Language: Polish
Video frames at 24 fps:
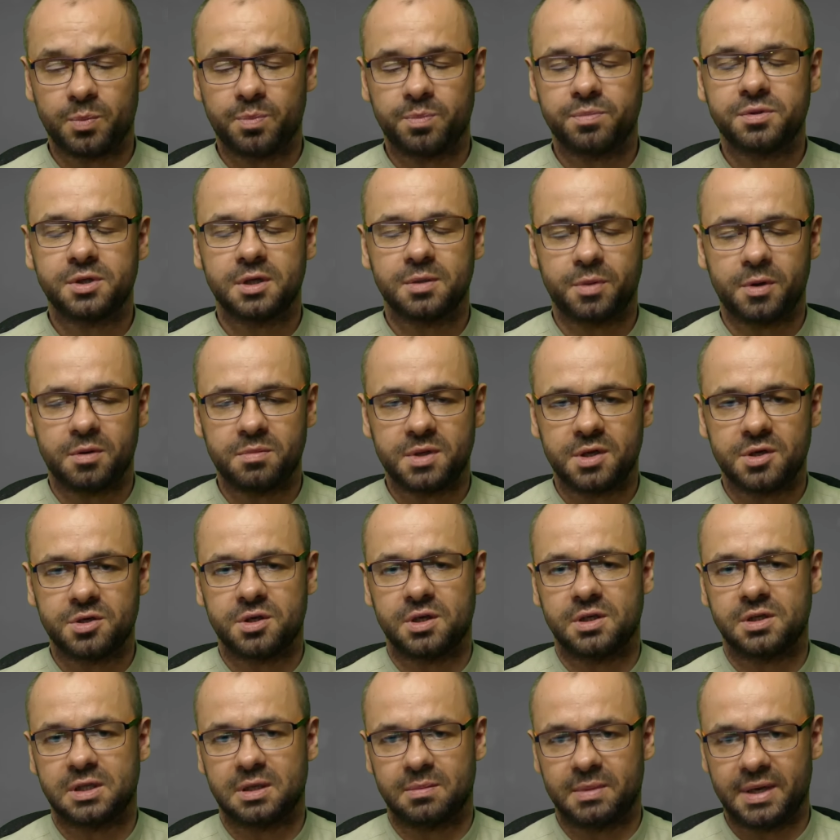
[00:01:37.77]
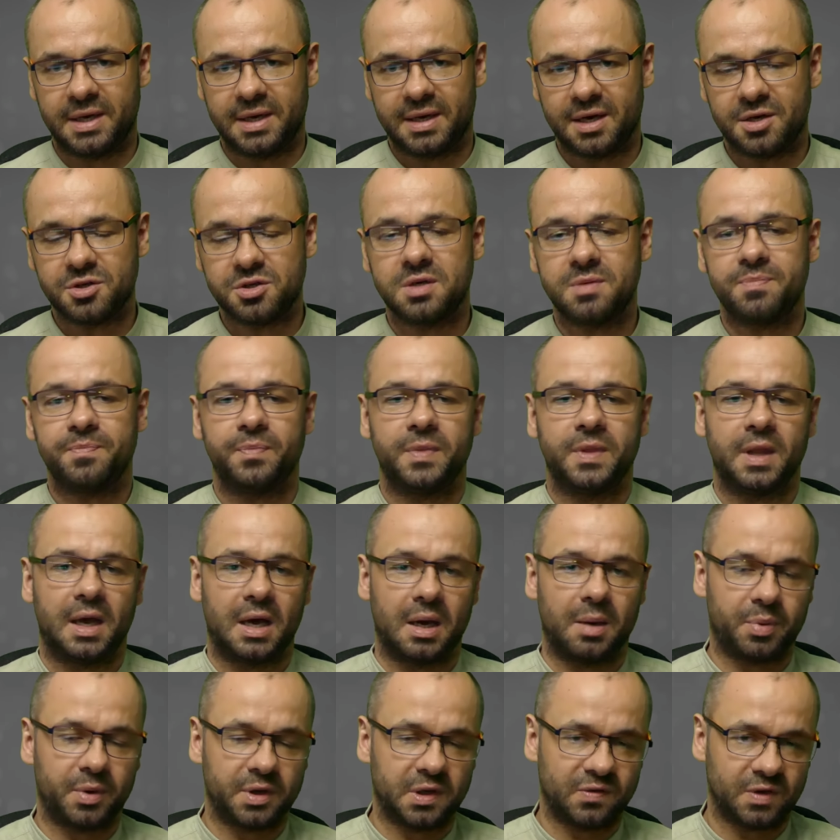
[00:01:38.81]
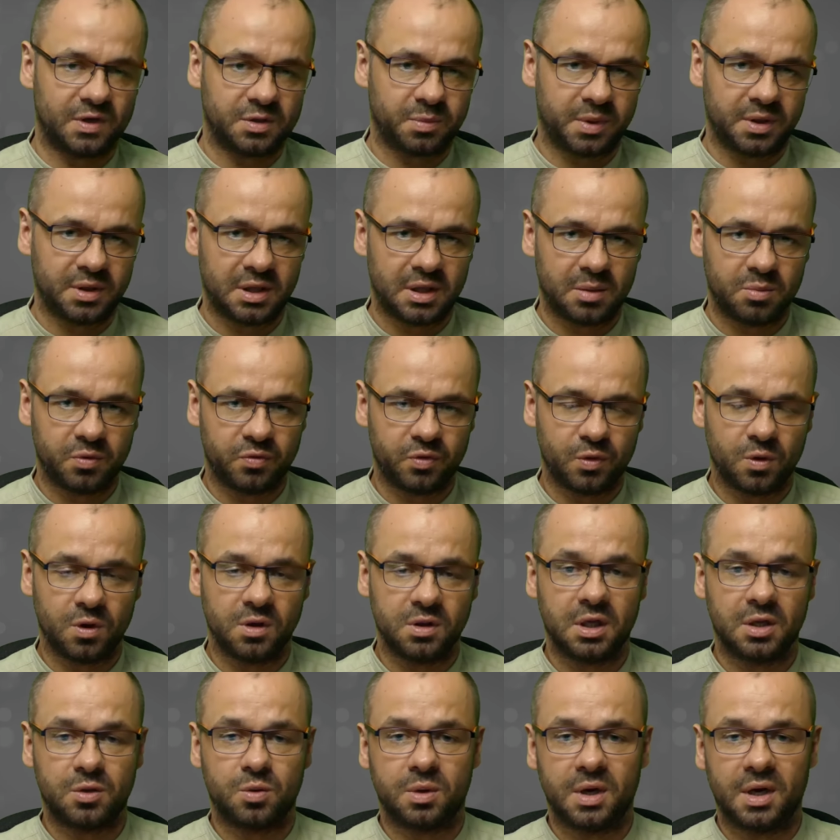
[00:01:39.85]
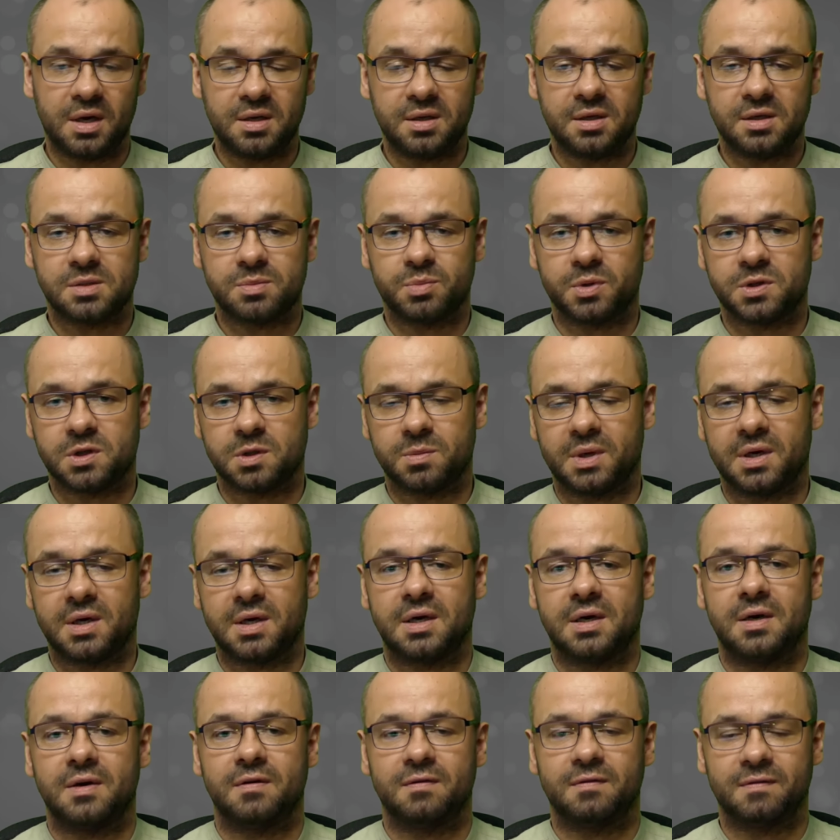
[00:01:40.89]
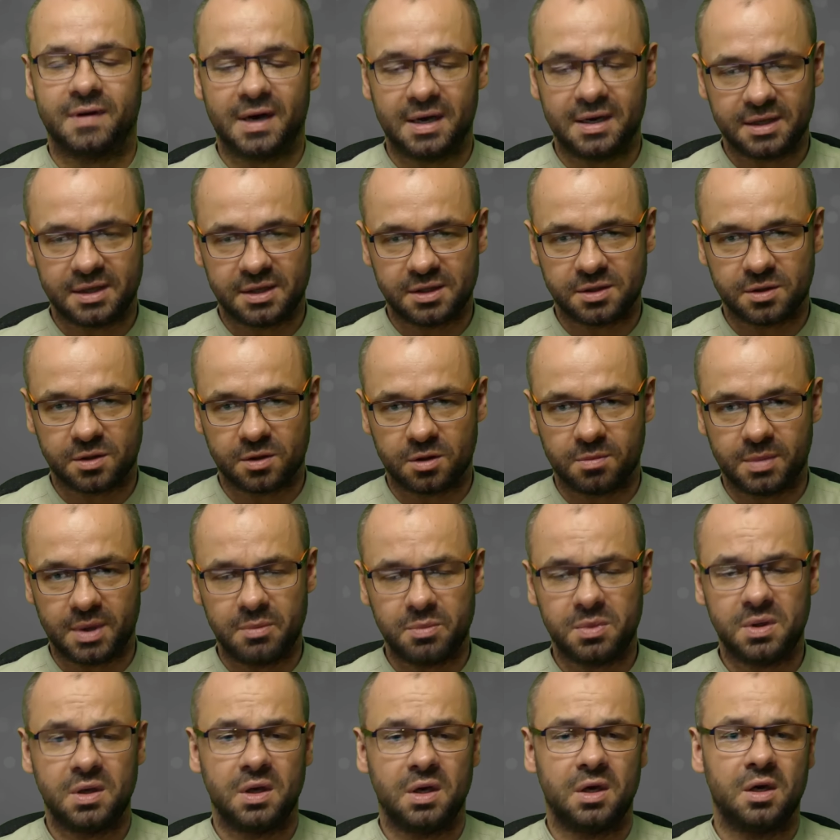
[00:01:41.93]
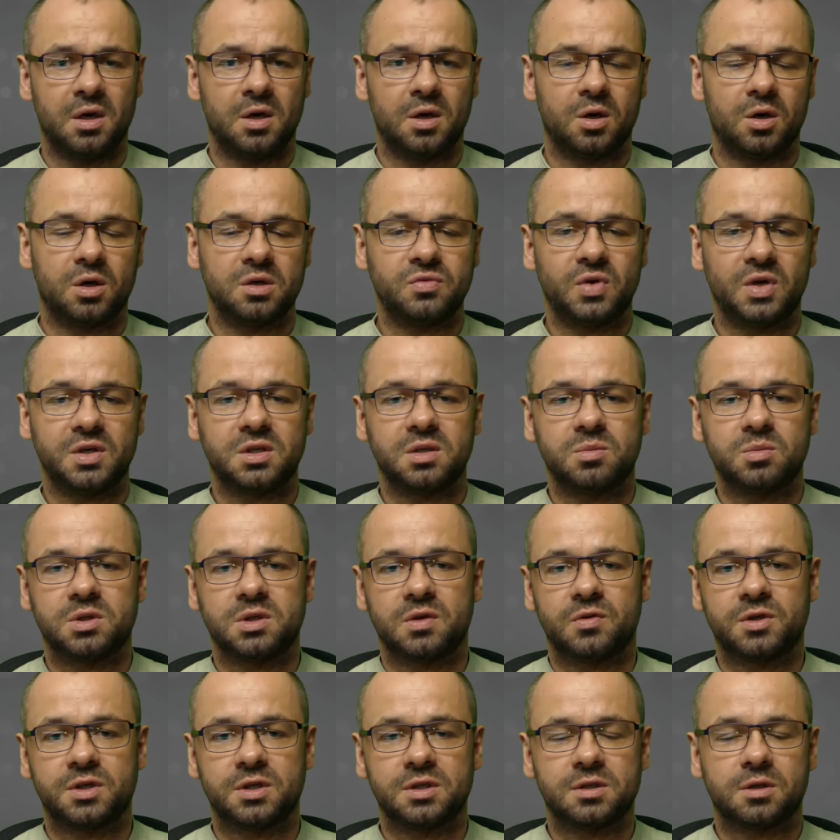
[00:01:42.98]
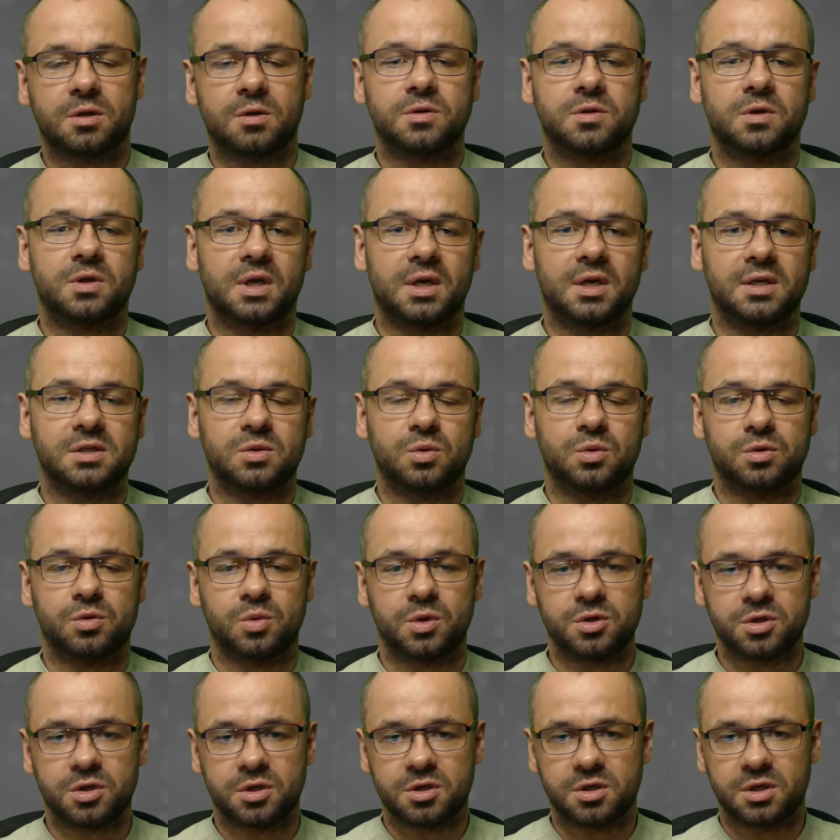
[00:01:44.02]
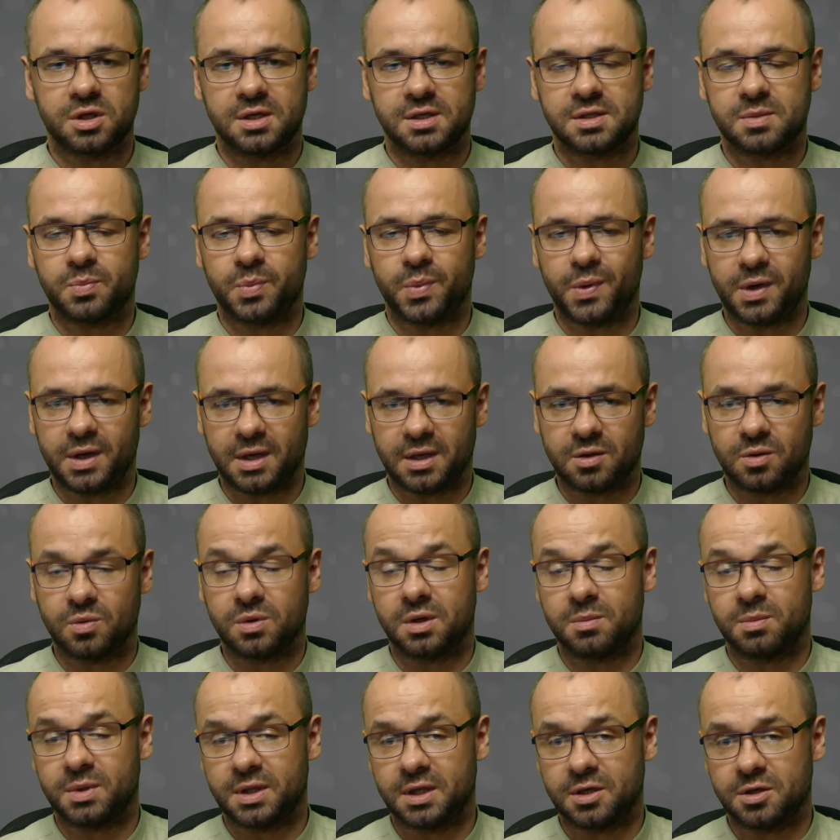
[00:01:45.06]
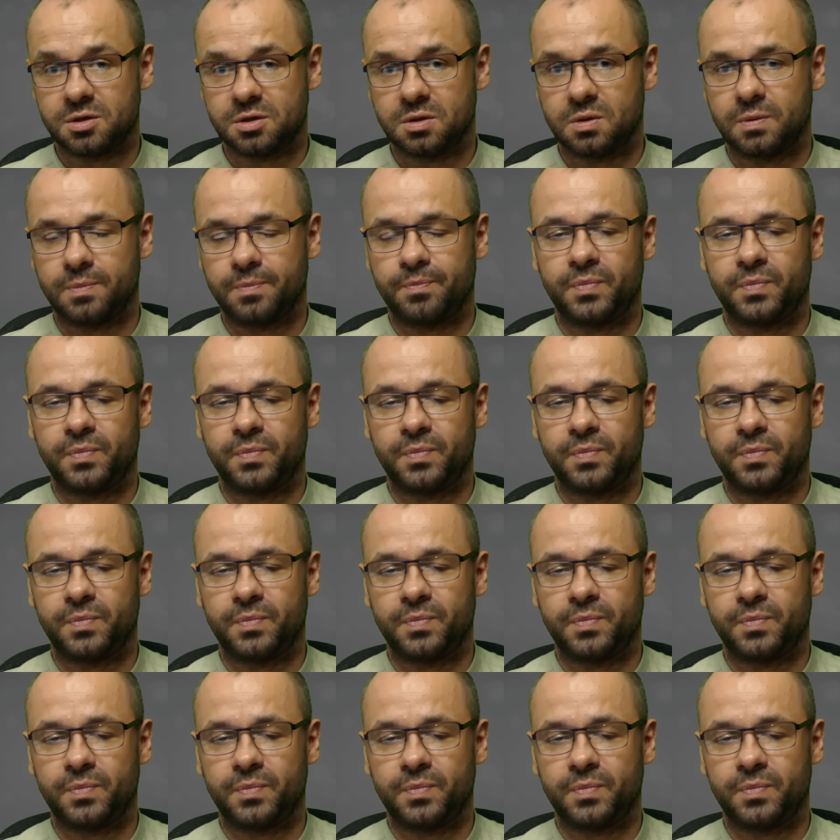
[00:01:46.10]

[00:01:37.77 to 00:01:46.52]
przypomnę, że jestem lekarzem, a ponieważ będę mówił o naturalnych sposobach walki z chorobami, oświadczam, że wszystko, co teraz usłyszysz, jest poradą niemedyczną.